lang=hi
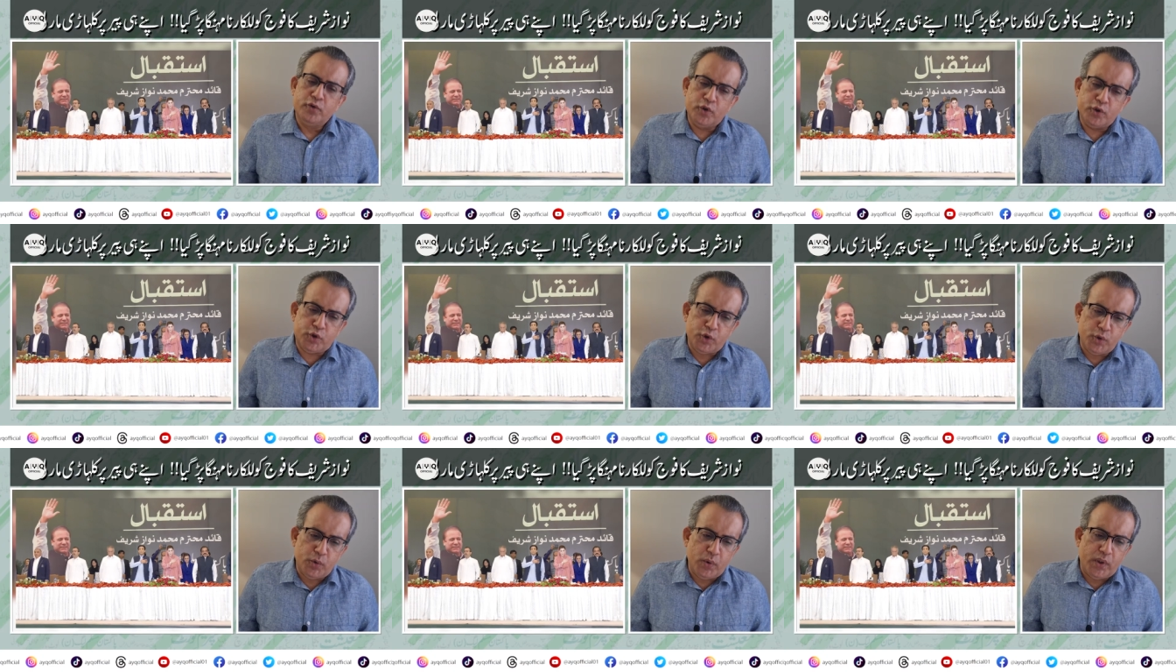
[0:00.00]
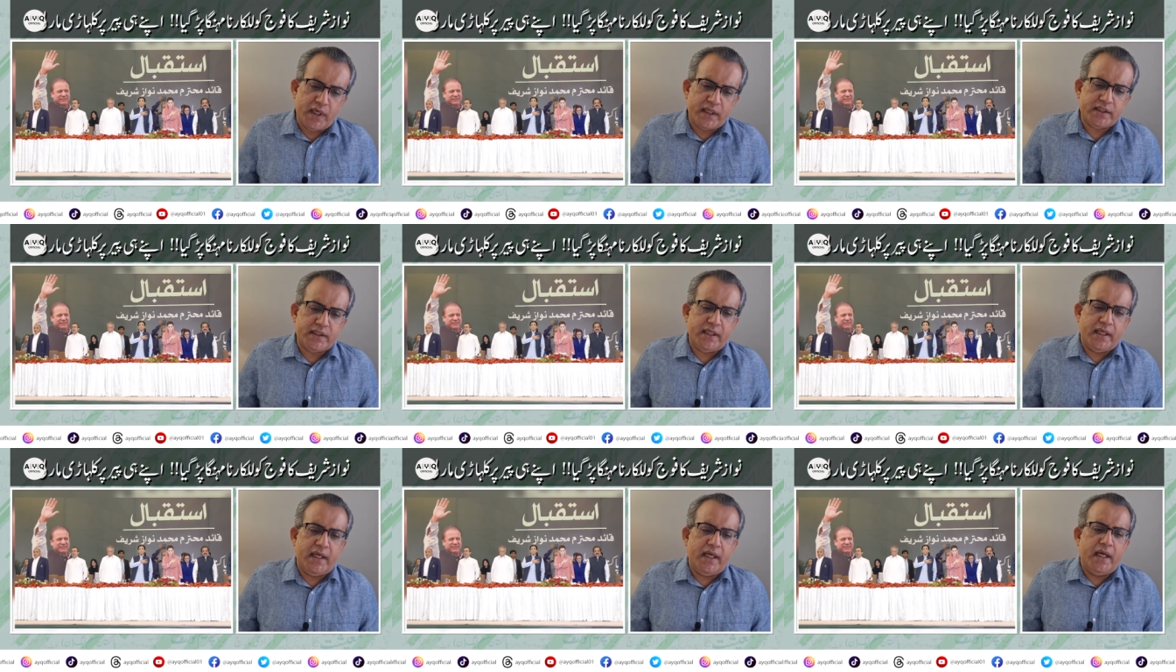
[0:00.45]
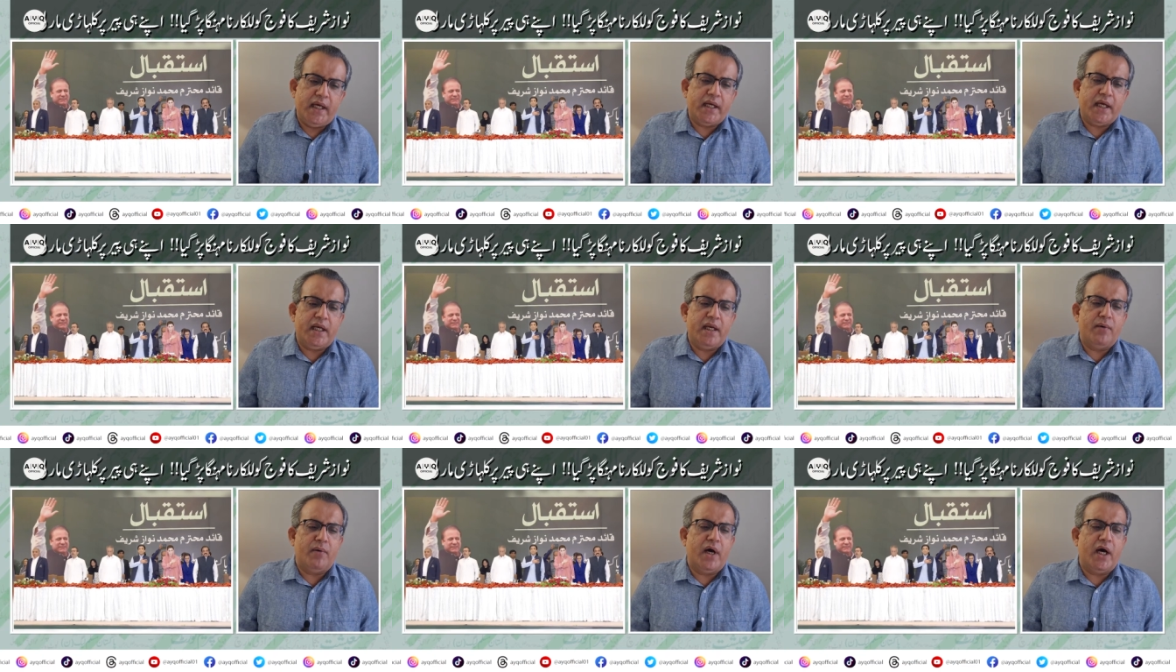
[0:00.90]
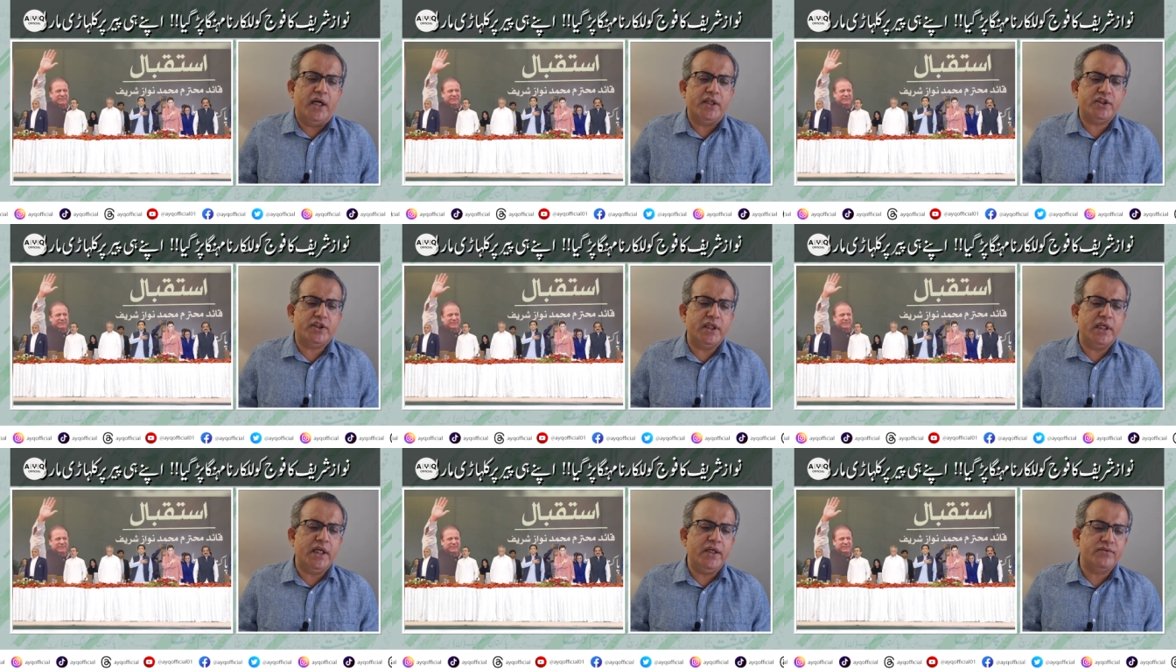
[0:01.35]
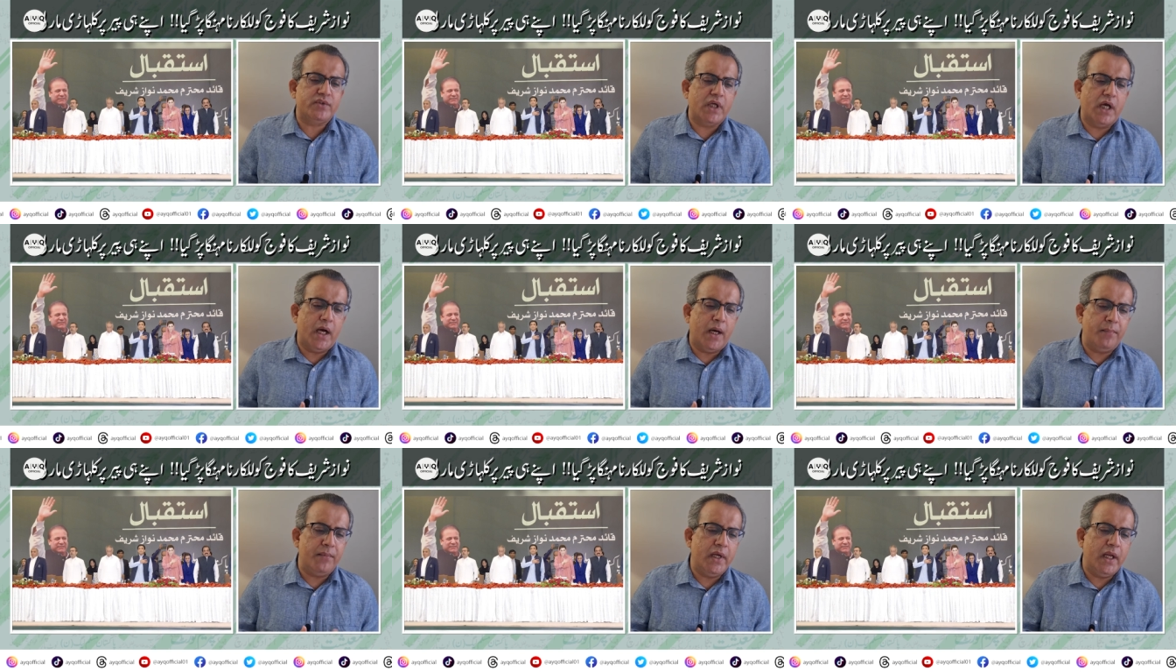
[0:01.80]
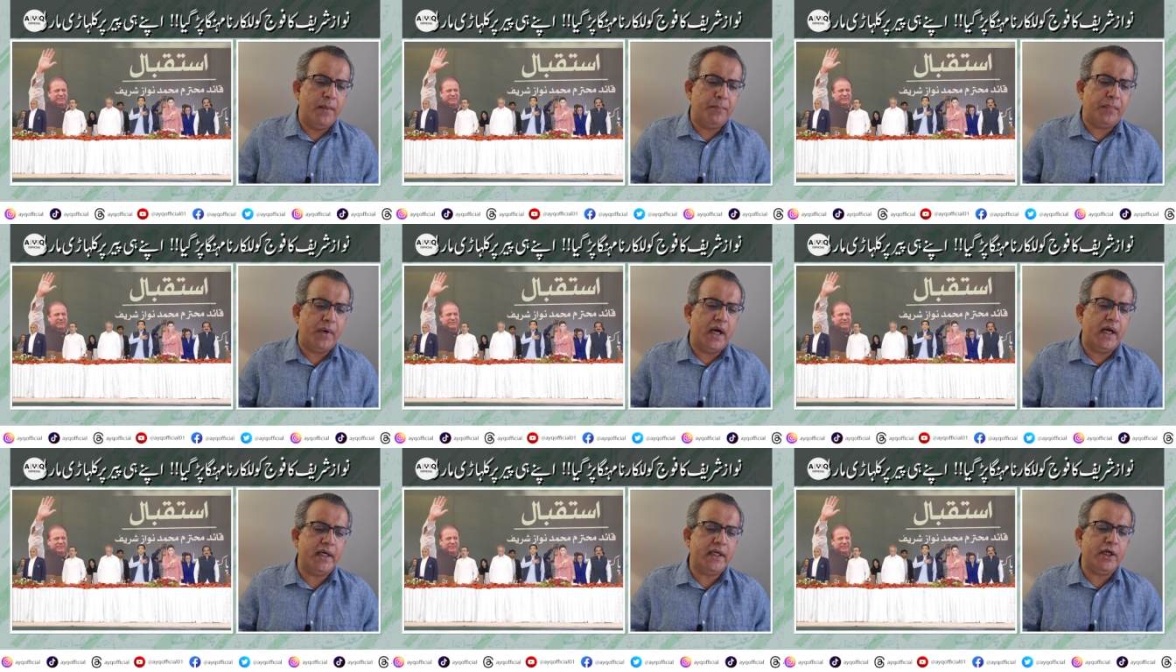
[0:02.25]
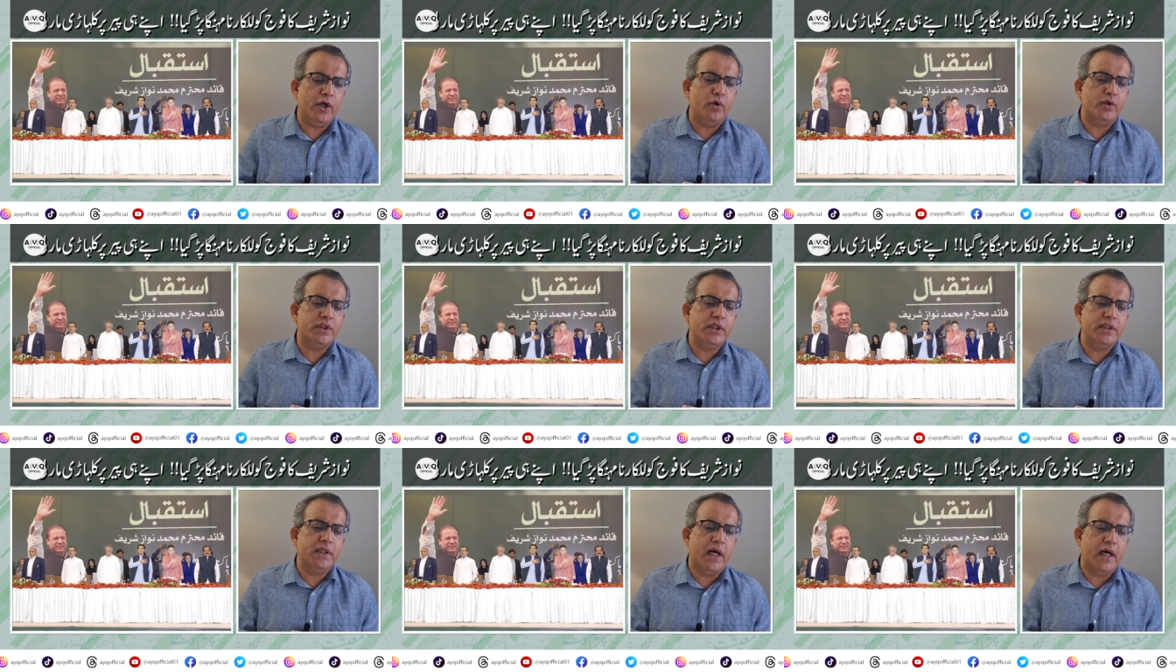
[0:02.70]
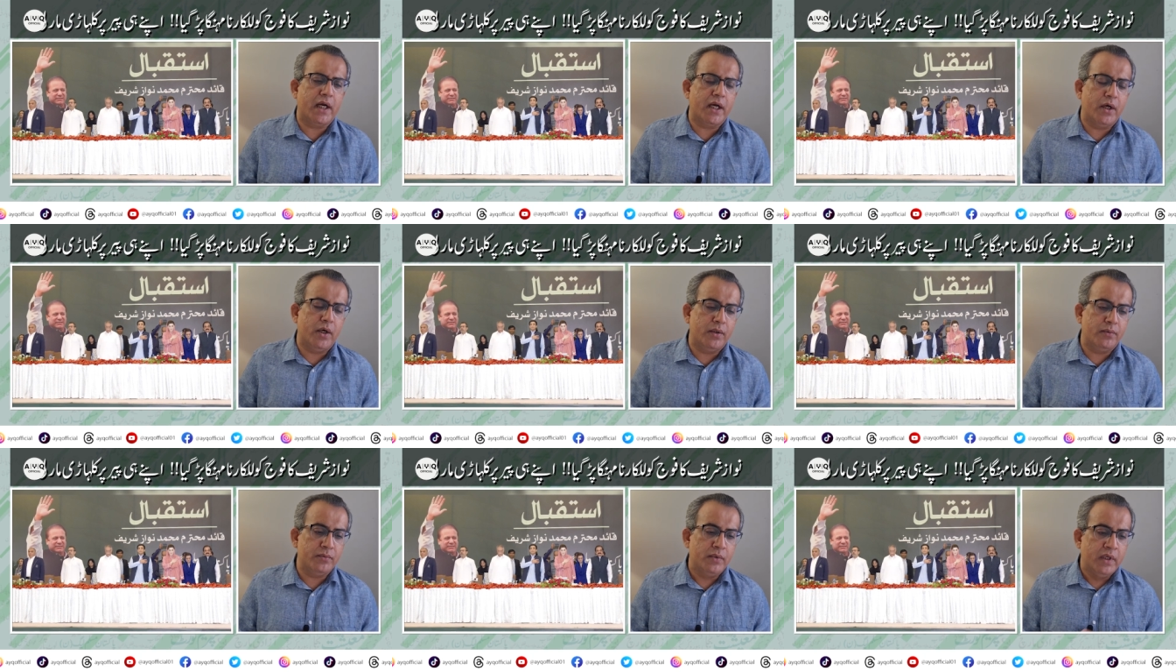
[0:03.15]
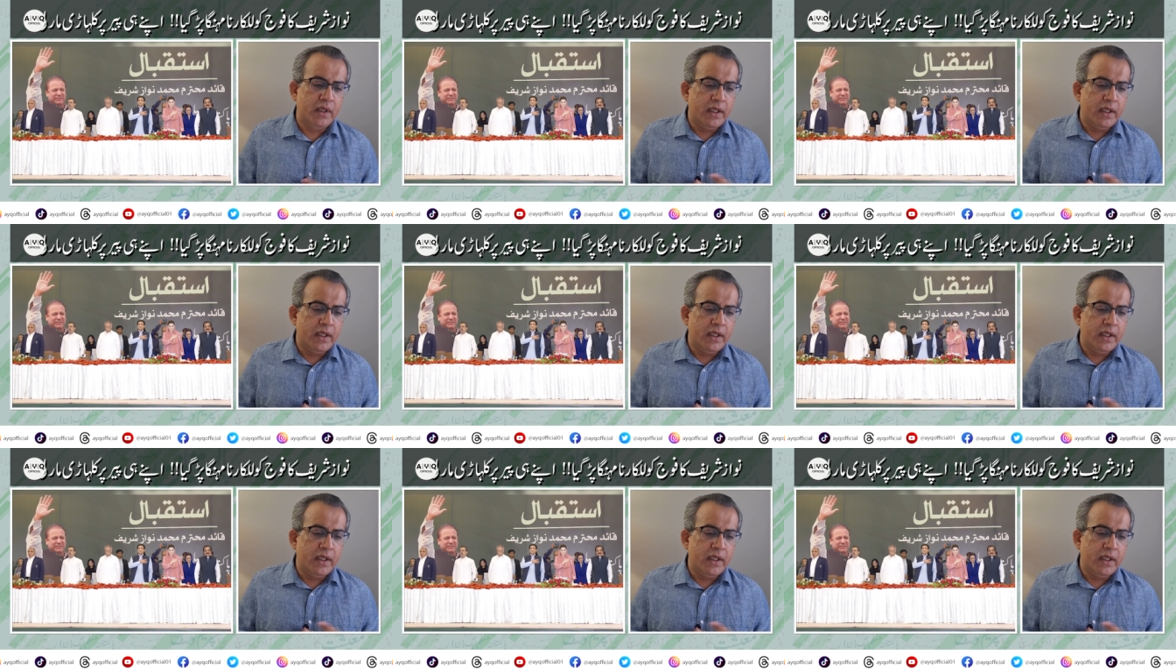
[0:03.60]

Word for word: तो शुरू करते हैं कि नवाज शरीफ साहब ने पार्टी अहदेदारों